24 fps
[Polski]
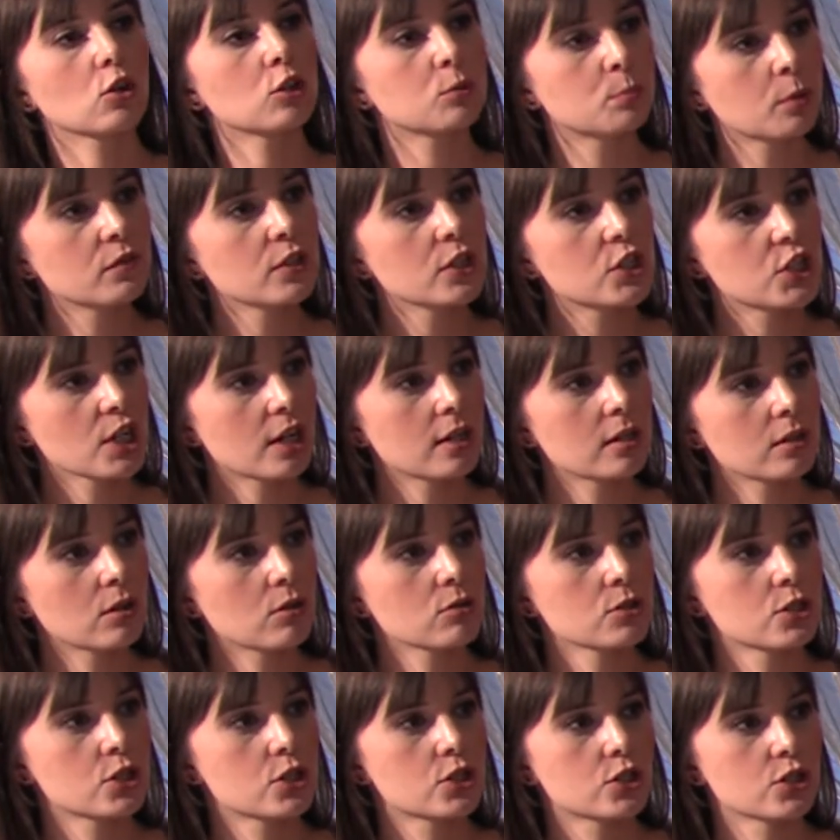
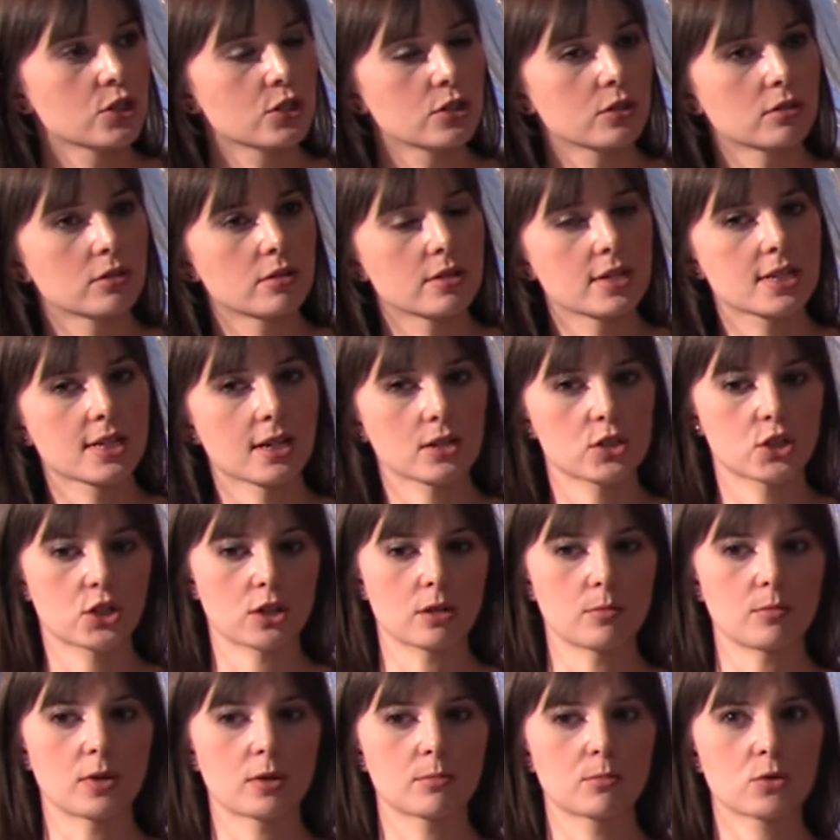odpowiedzialności e, za
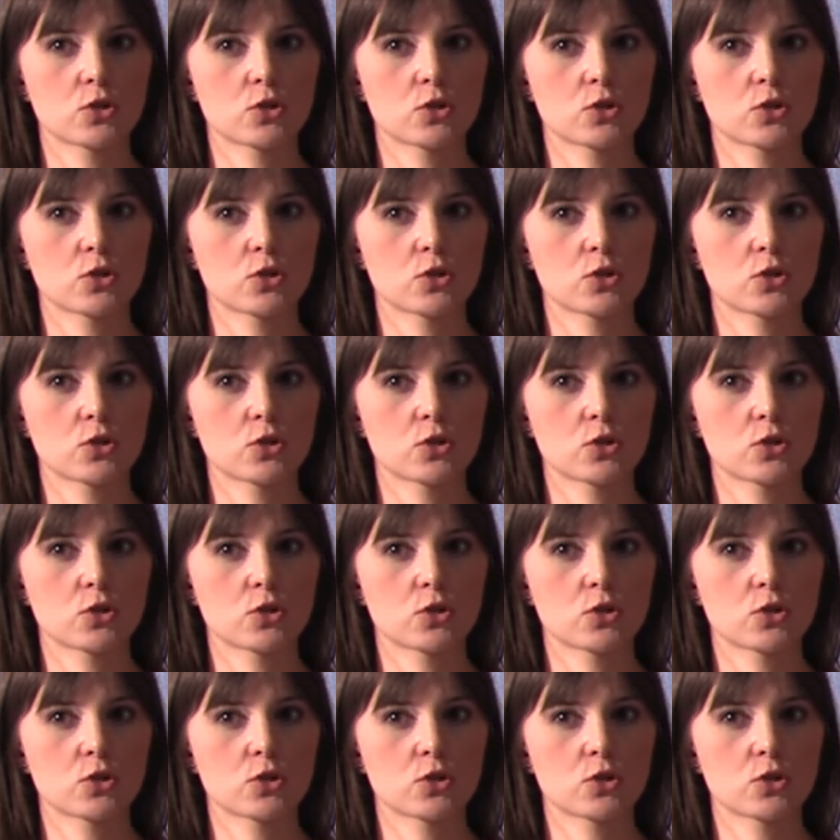siebie,